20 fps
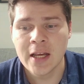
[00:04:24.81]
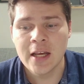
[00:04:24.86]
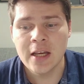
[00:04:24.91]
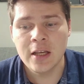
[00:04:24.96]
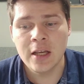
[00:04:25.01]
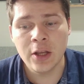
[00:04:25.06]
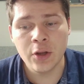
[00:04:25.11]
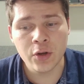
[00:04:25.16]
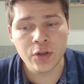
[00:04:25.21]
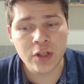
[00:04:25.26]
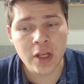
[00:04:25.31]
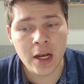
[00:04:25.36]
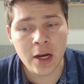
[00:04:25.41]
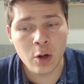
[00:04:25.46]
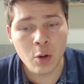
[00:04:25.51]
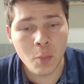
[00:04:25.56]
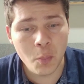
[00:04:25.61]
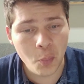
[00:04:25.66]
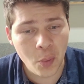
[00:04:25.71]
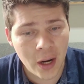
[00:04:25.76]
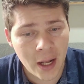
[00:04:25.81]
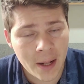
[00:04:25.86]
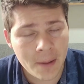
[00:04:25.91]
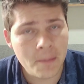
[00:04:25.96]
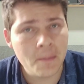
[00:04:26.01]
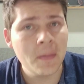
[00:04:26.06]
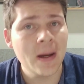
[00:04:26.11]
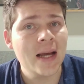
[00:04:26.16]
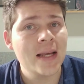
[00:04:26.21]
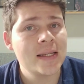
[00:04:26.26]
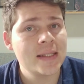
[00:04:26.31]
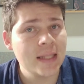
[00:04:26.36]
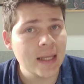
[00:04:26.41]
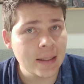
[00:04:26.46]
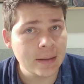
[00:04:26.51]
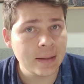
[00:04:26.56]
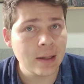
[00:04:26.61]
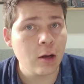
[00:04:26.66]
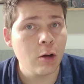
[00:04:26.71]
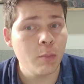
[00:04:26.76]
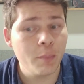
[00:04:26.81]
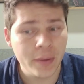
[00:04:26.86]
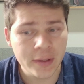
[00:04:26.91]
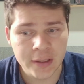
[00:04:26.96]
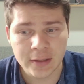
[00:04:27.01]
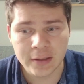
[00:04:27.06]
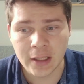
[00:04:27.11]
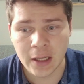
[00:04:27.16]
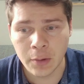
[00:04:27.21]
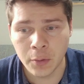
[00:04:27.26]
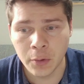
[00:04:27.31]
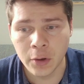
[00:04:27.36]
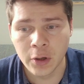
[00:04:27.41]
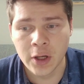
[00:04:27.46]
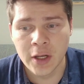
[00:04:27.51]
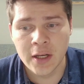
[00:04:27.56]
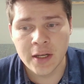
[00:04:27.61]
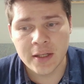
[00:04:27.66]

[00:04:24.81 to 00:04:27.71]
y ellos tienen un plan bastante competitivo